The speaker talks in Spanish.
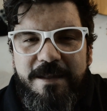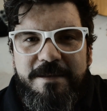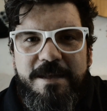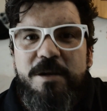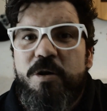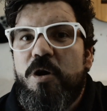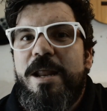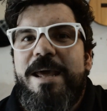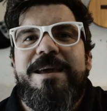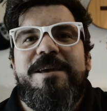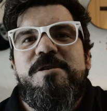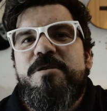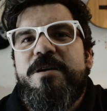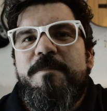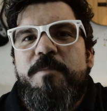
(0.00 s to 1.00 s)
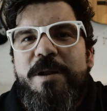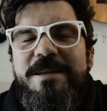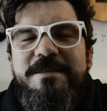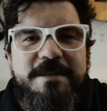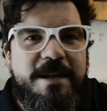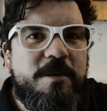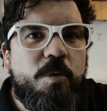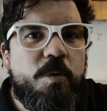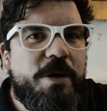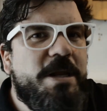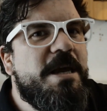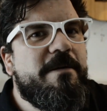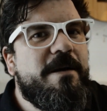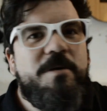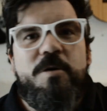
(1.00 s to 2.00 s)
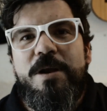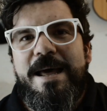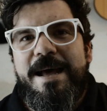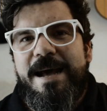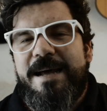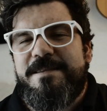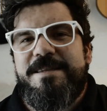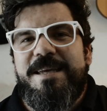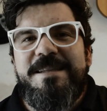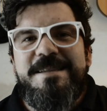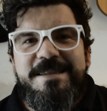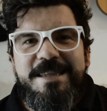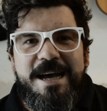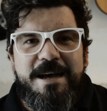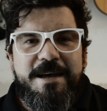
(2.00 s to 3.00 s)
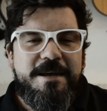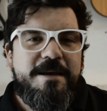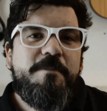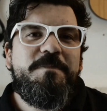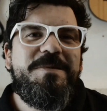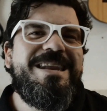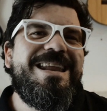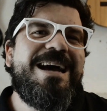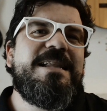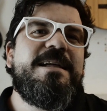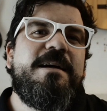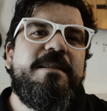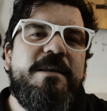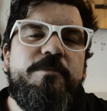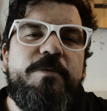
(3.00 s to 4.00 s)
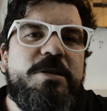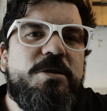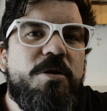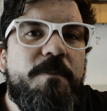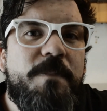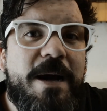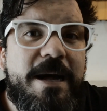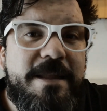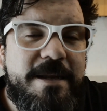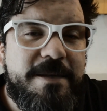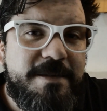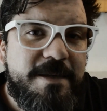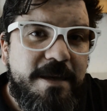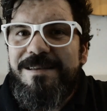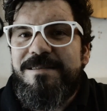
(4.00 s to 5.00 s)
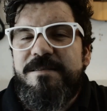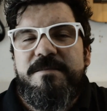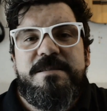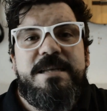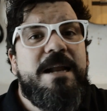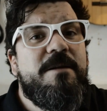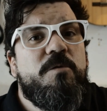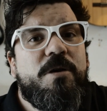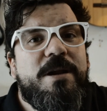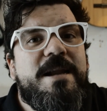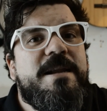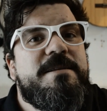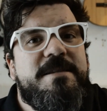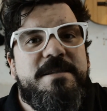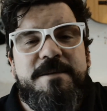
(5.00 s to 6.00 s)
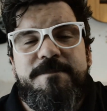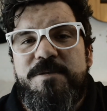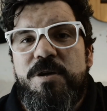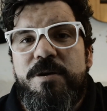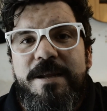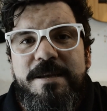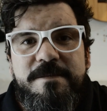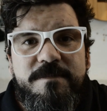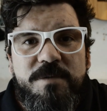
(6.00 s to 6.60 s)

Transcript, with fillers: del colegio que por ahí transcurría bajo la atenta mirada de nuestros padres salvo raras excepciones,